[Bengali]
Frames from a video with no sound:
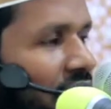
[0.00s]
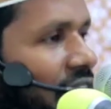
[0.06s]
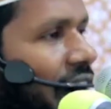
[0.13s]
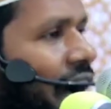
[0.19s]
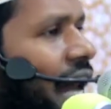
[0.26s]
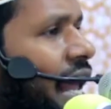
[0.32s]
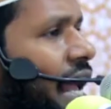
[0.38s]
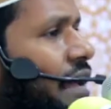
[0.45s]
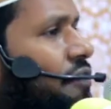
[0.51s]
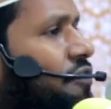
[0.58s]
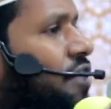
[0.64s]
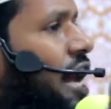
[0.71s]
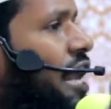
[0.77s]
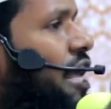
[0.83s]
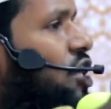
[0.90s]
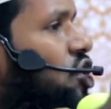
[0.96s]
যেখানে
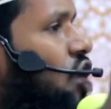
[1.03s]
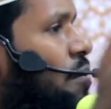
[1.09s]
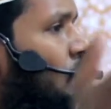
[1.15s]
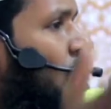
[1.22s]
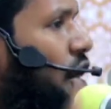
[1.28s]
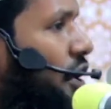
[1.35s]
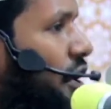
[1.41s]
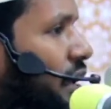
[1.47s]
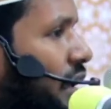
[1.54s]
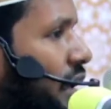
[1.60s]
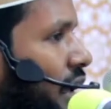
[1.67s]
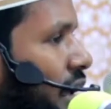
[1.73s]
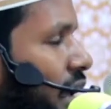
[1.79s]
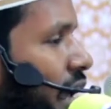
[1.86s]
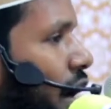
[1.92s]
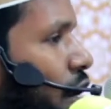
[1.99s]
ইফতারির সময়
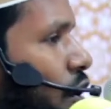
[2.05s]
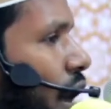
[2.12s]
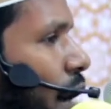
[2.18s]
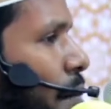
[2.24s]
এখন